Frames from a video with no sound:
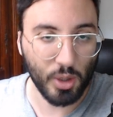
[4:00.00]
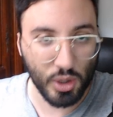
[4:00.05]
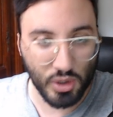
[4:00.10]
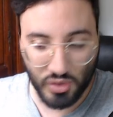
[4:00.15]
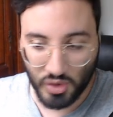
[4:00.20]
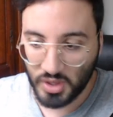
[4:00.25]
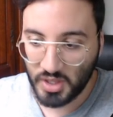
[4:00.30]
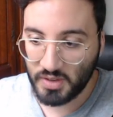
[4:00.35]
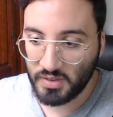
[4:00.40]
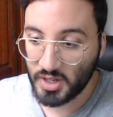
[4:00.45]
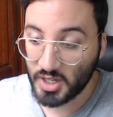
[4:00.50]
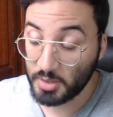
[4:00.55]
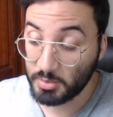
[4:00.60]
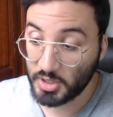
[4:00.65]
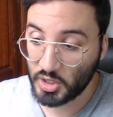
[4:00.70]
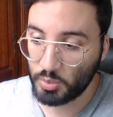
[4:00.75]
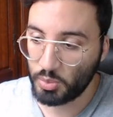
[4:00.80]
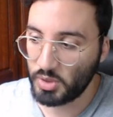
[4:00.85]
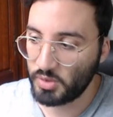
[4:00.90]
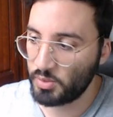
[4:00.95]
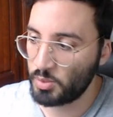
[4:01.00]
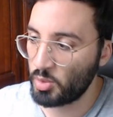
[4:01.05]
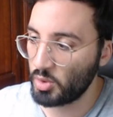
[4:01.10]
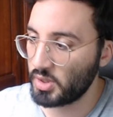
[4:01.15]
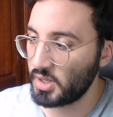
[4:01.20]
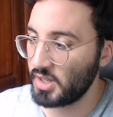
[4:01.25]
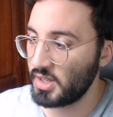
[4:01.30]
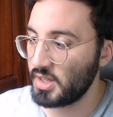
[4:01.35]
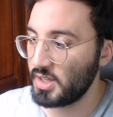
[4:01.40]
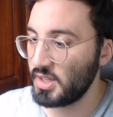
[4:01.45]
je vais en avoir comme ça je pourrais vous
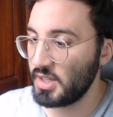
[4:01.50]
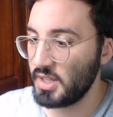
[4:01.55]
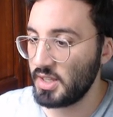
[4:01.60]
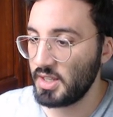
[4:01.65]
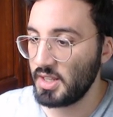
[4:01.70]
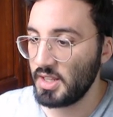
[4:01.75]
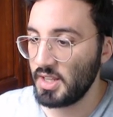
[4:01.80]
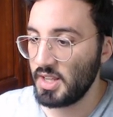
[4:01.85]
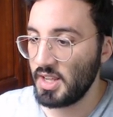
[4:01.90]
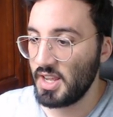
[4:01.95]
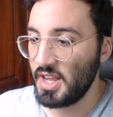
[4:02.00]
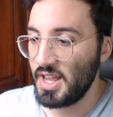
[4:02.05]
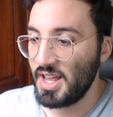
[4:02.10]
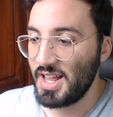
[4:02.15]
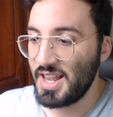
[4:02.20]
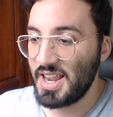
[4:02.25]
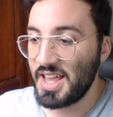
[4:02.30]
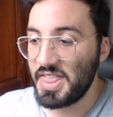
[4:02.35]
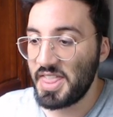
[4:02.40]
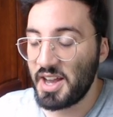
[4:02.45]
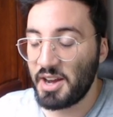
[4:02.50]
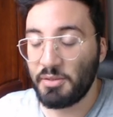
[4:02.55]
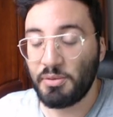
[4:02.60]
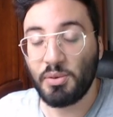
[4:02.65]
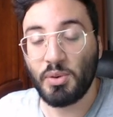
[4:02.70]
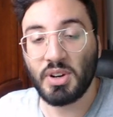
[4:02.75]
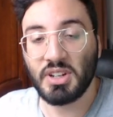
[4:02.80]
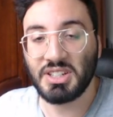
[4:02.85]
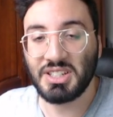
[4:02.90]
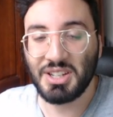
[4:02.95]
montrer la dernière
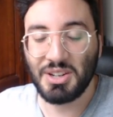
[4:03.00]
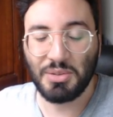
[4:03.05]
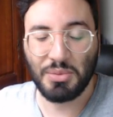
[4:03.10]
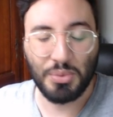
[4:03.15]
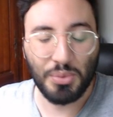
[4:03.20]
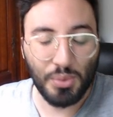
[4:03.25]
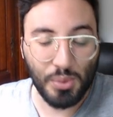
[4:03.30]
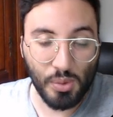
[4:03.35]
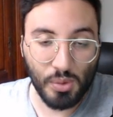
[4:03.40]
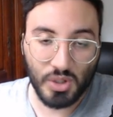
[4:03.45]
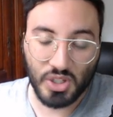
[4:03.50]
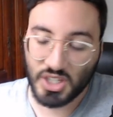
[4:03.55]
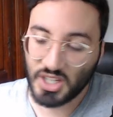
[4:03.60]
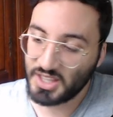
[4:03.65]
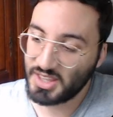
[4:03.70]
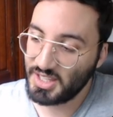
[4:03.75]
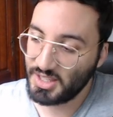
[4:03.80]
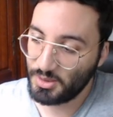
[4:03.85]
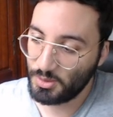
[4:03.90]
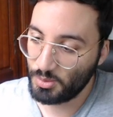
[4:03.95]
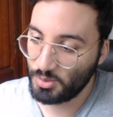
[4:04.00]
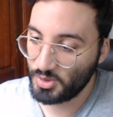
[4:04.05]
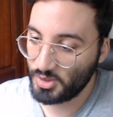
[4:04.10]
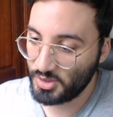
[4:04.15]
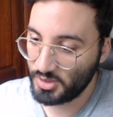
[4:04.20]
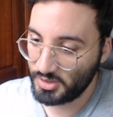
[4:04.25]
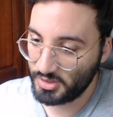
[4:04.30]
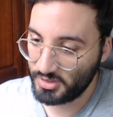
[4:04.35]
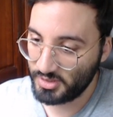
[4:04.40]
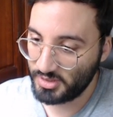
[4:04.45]
fois j'ai full chaté donc euh,